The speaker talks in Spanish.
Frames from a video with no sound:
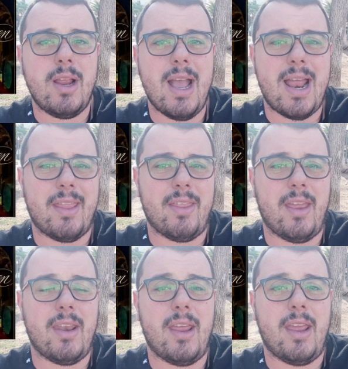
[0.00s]

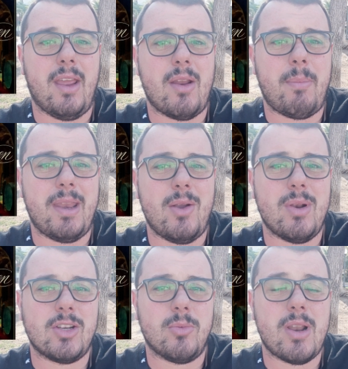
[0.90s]
Garden, eh, una
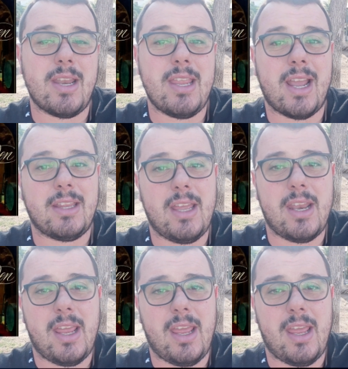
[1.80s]
película sobre una niña que tiene,